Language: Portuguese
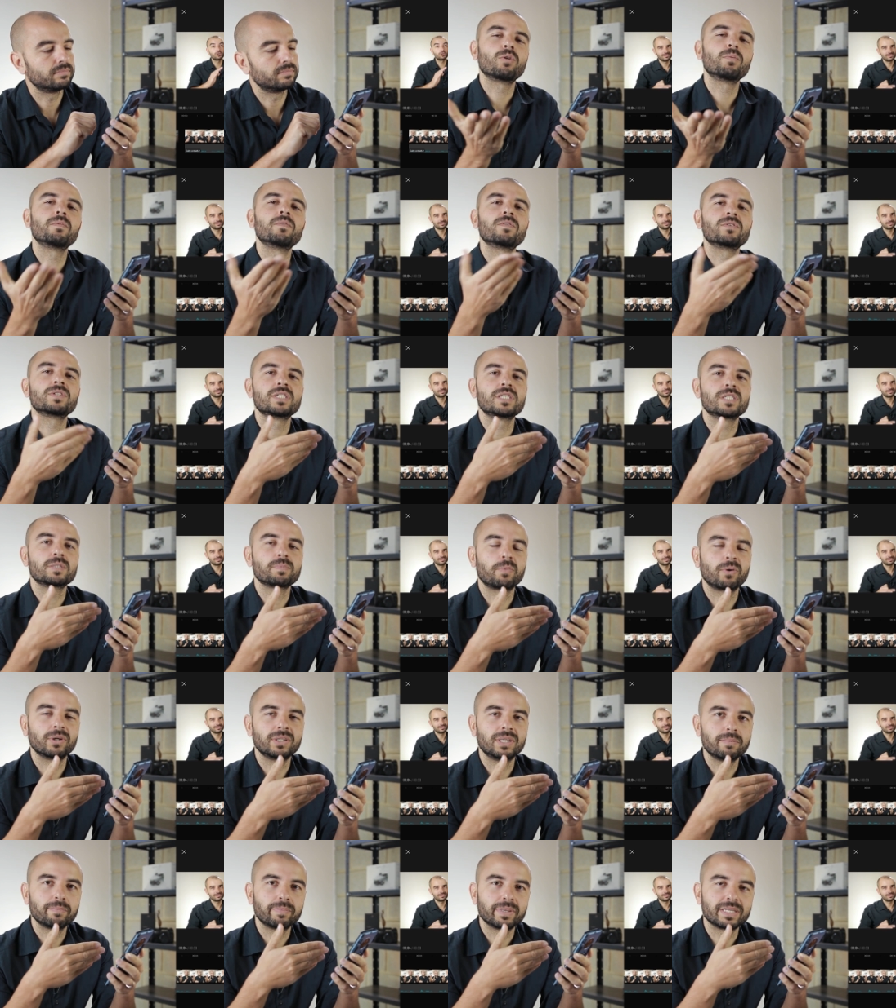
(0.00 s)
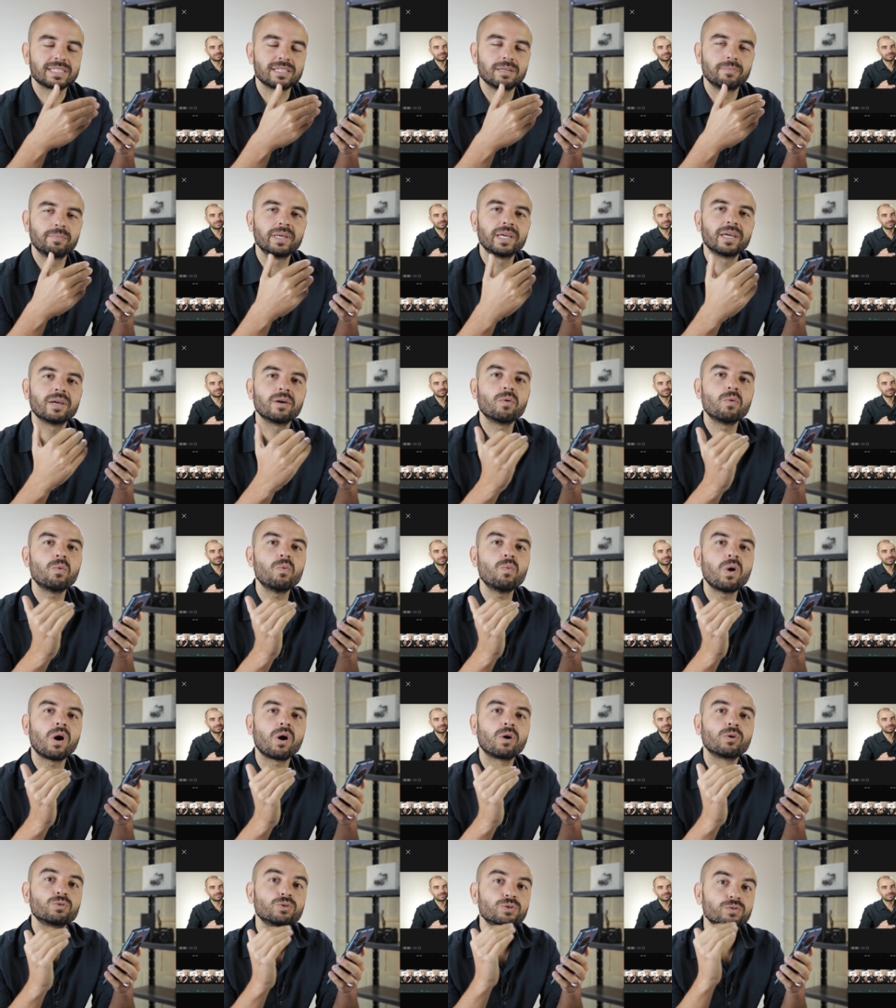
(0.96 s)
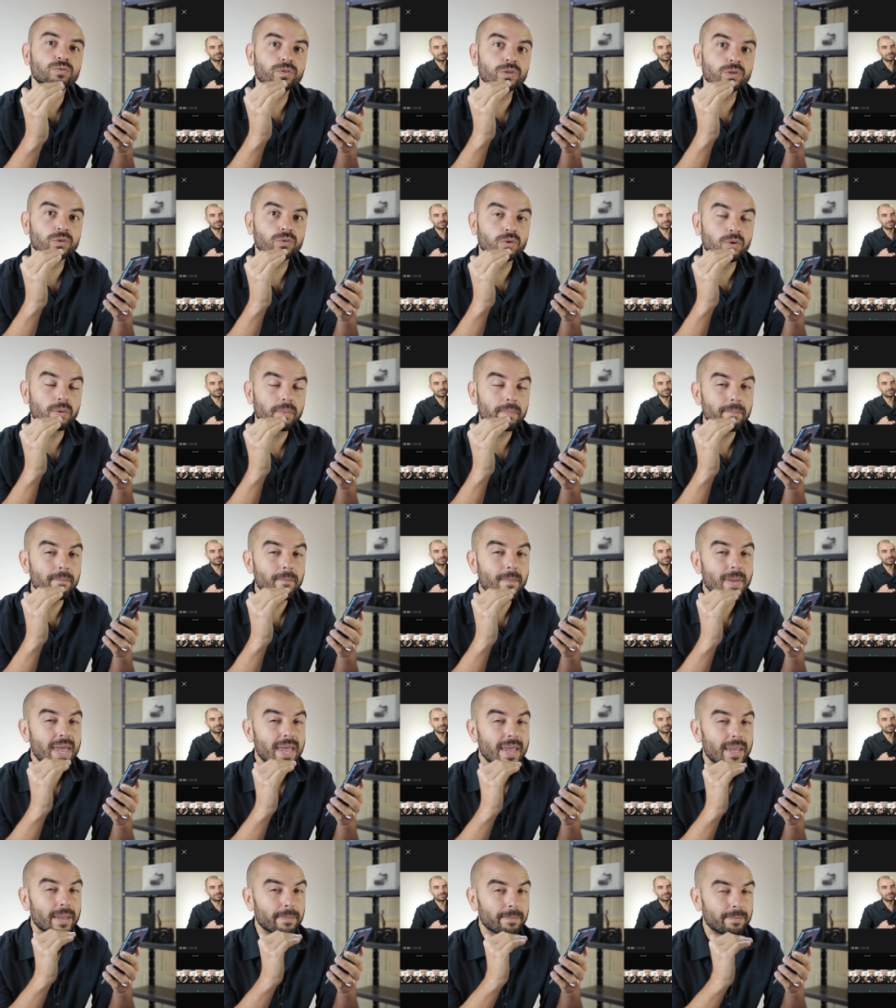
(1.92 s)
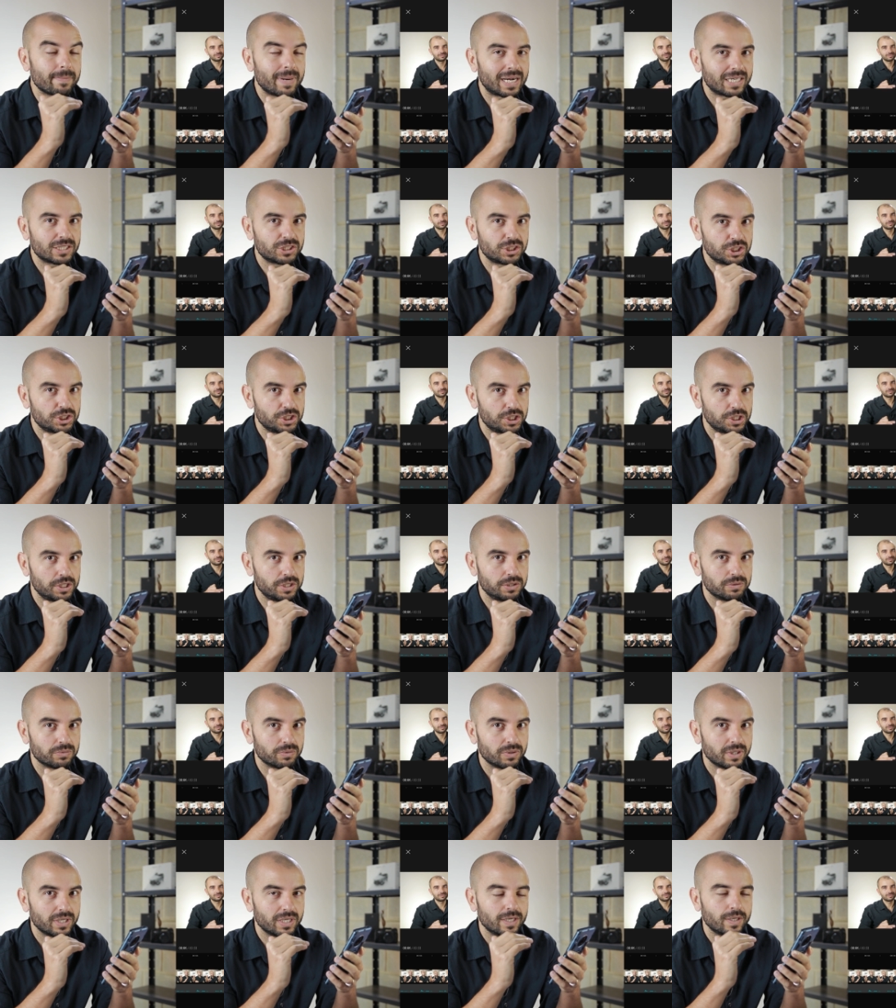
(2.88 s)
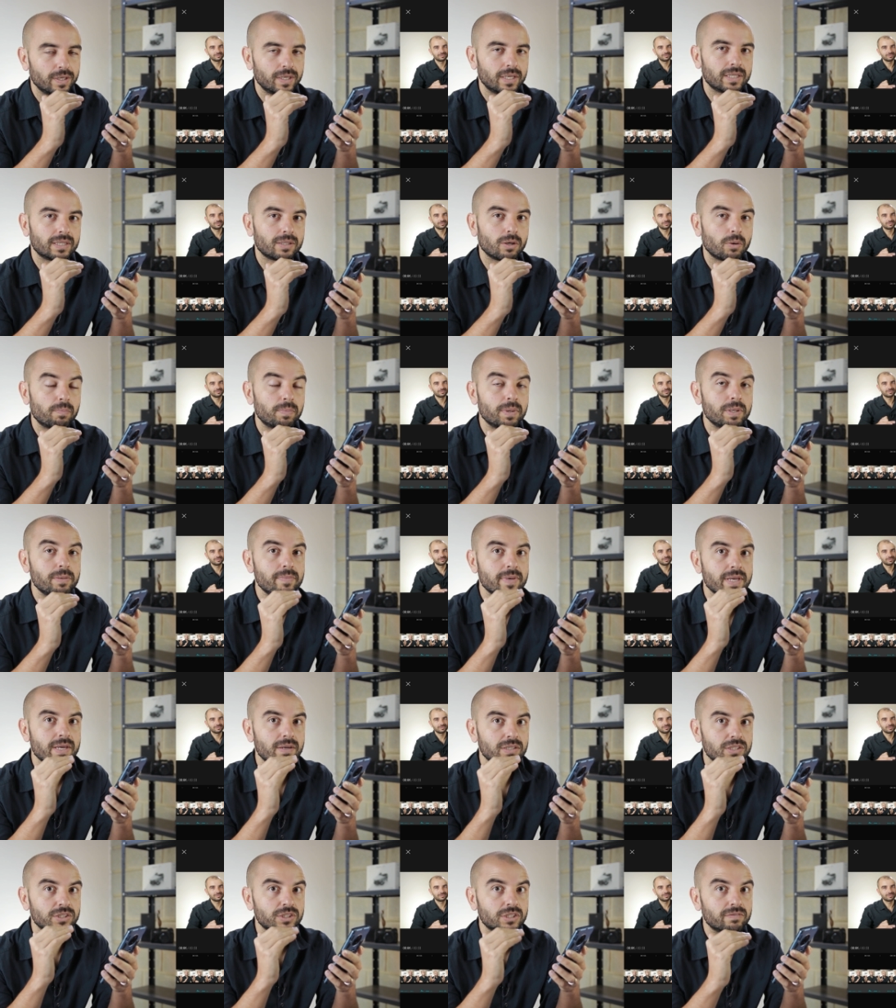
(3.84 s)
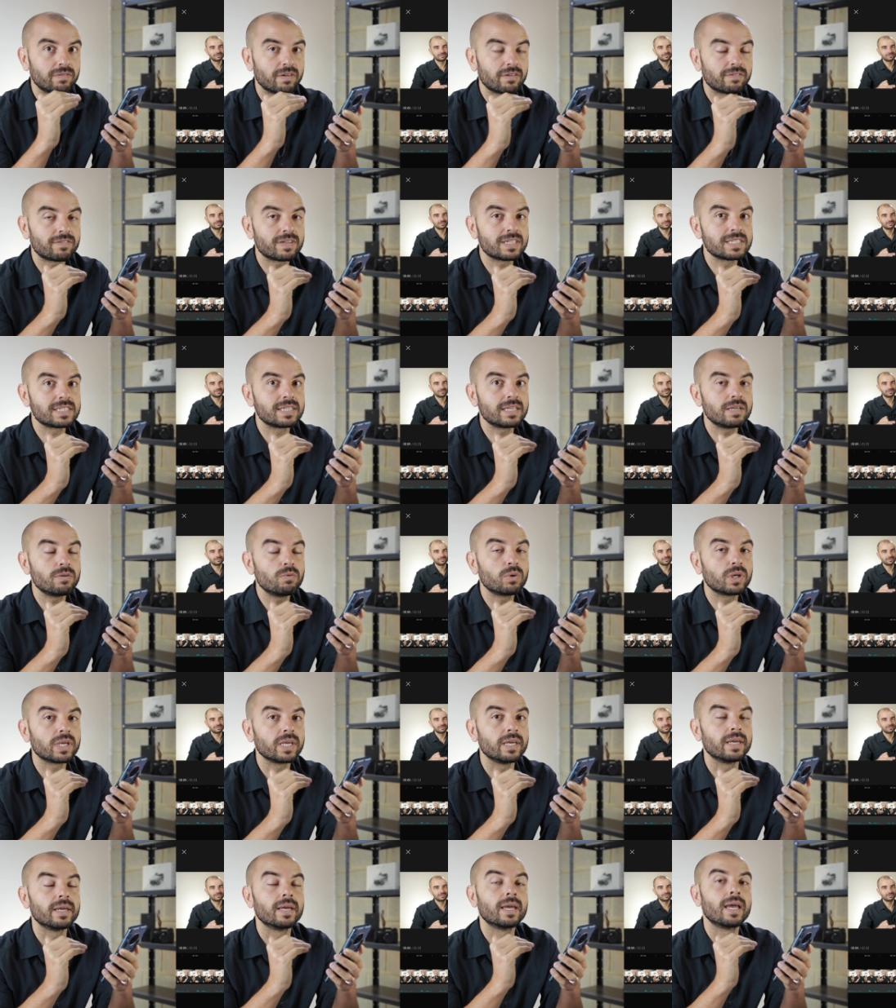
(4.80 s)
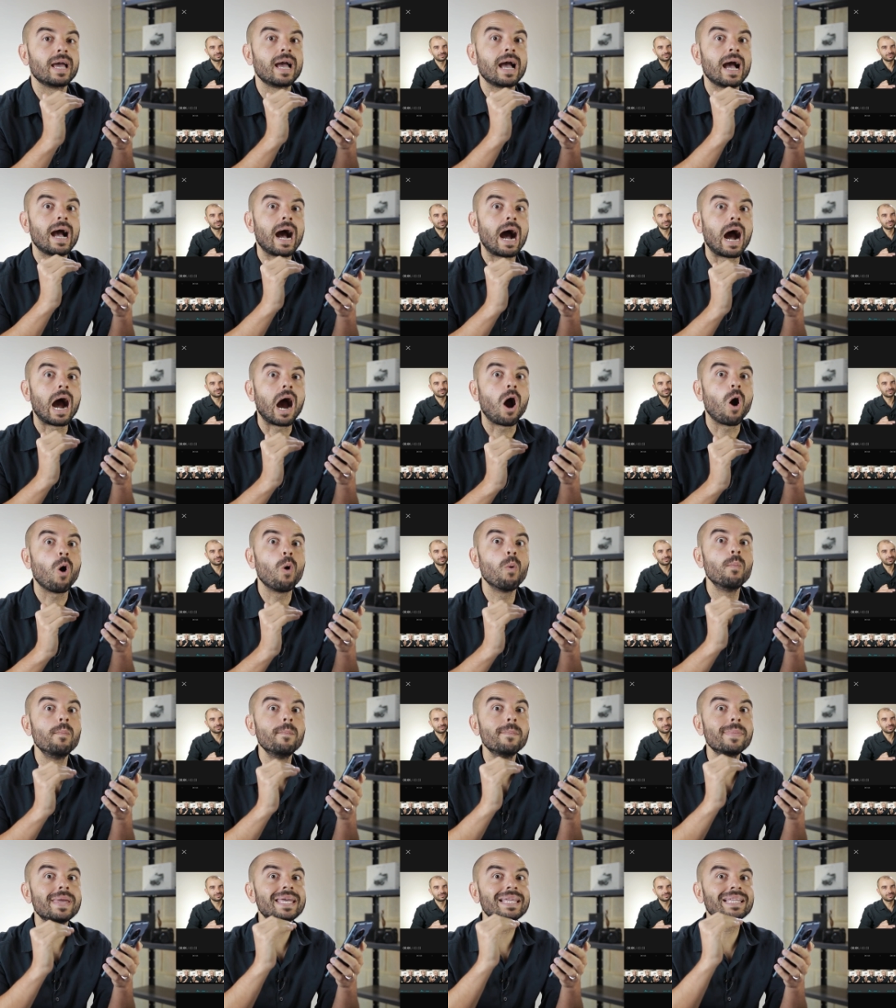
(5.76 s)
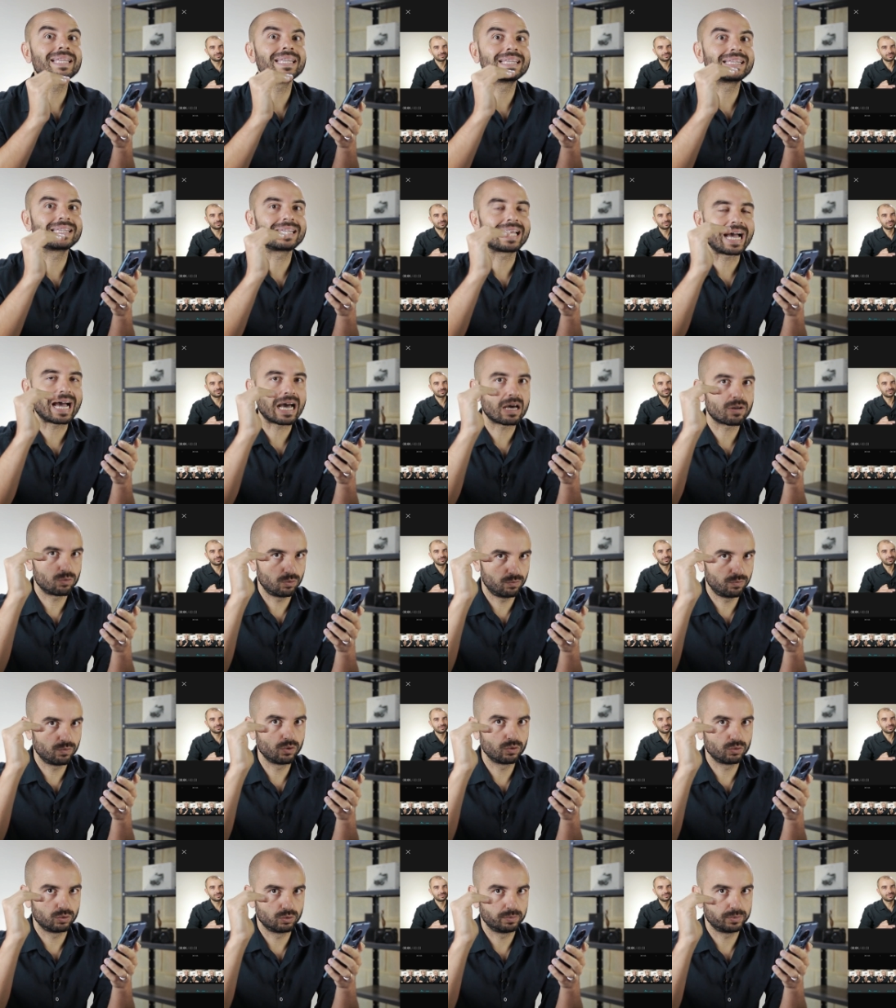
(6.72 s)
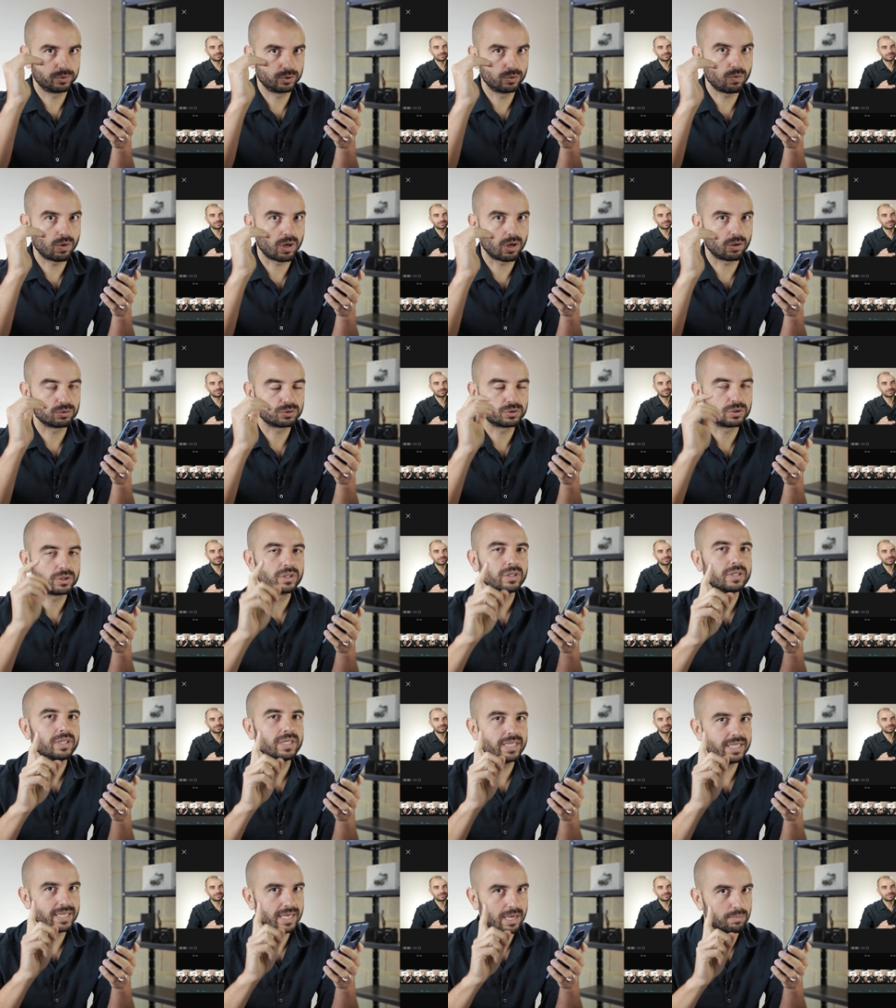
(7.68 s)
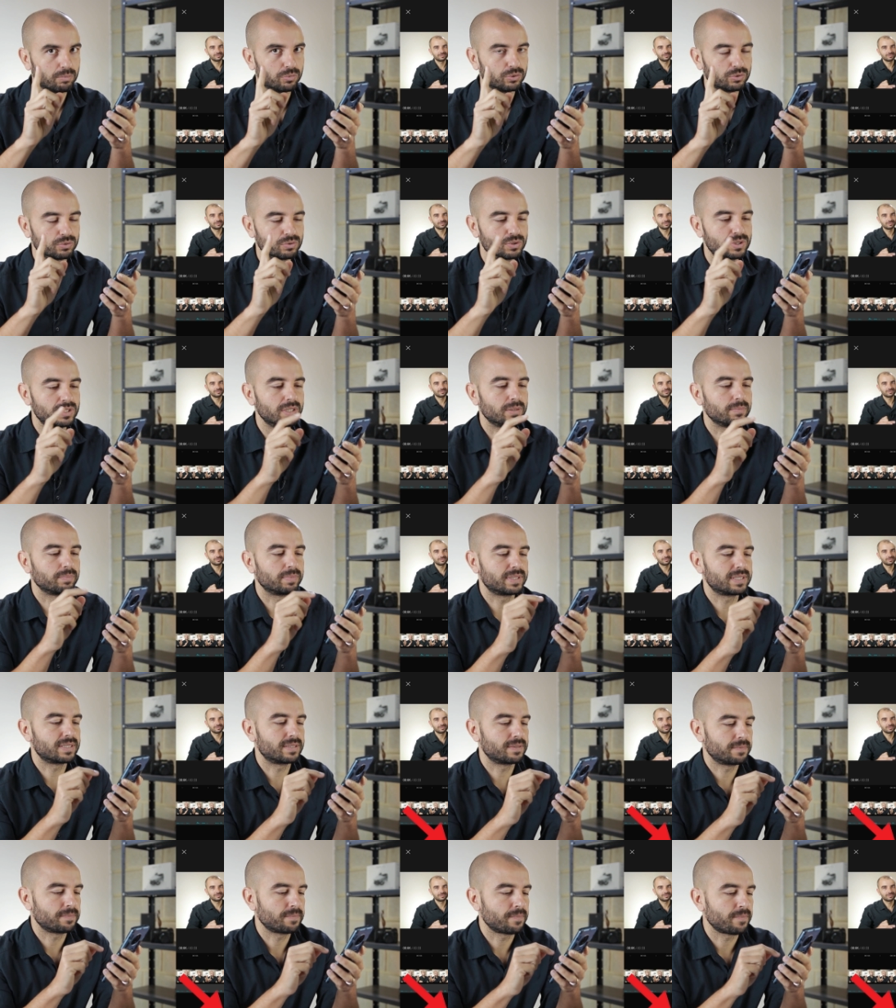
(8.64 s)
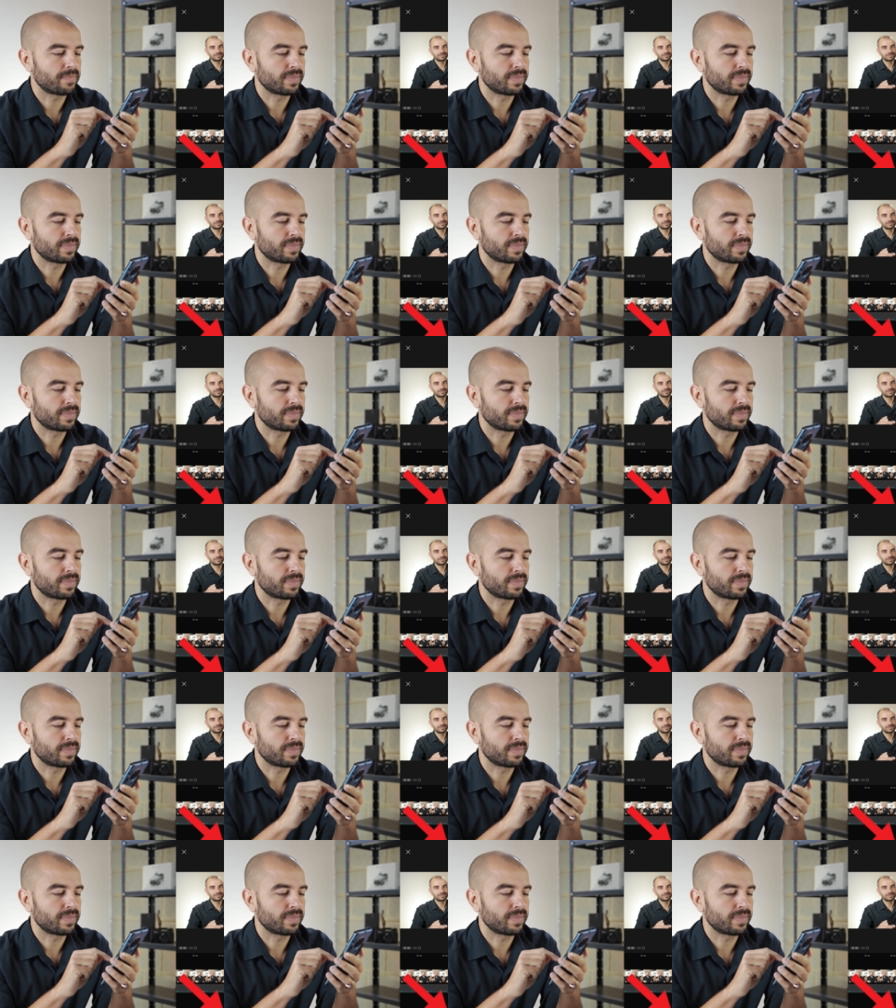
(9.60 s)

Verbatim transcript: Como vocês podem perceber, o áudio ficou bem baixinho. Então, primeiro a gente vai fazer o que? Aumentar o volume do áudio. E é muito simples.